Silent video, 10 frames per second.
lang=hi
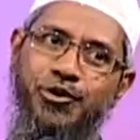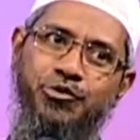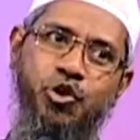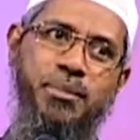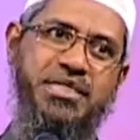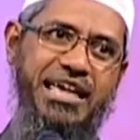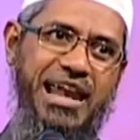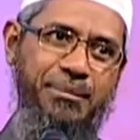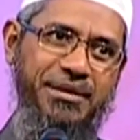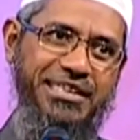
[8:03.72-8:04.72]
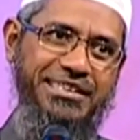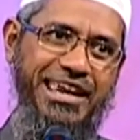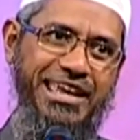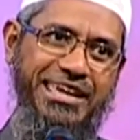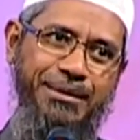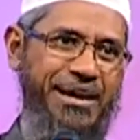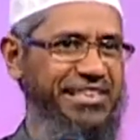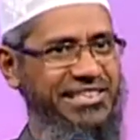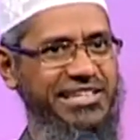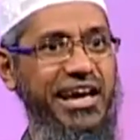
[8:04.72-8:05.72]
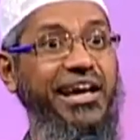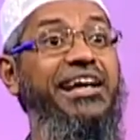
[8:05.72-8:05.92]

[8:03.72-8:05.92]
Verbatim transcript: तो भी सलामती देने की बात अच्छी है